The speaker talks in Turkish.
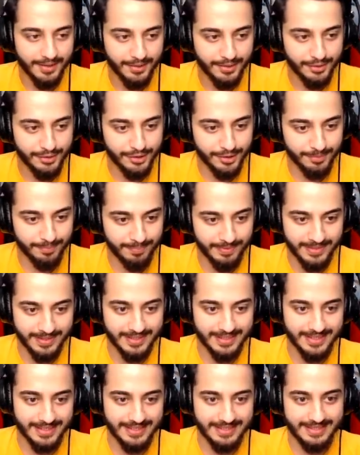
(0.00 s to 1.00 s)
Küçük
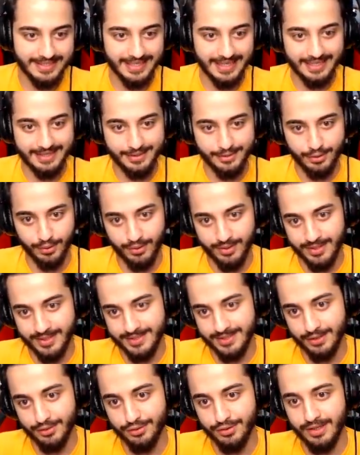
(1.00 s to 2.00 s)
bir ciddiyet çok
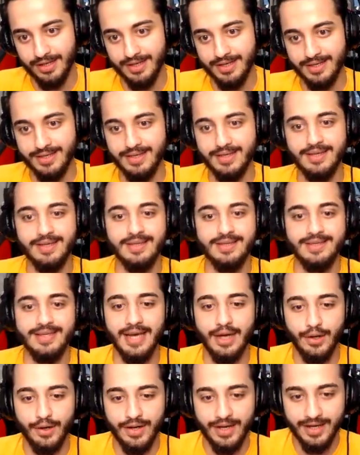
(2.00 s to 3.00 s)
kısa şurada.
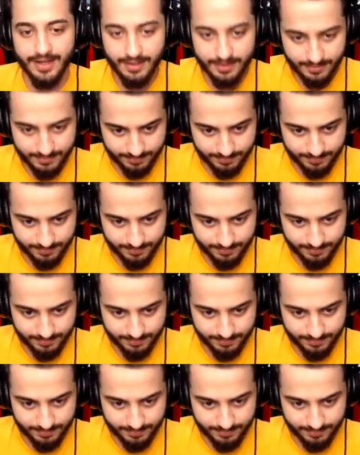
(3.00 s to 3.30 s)
Gel öyle.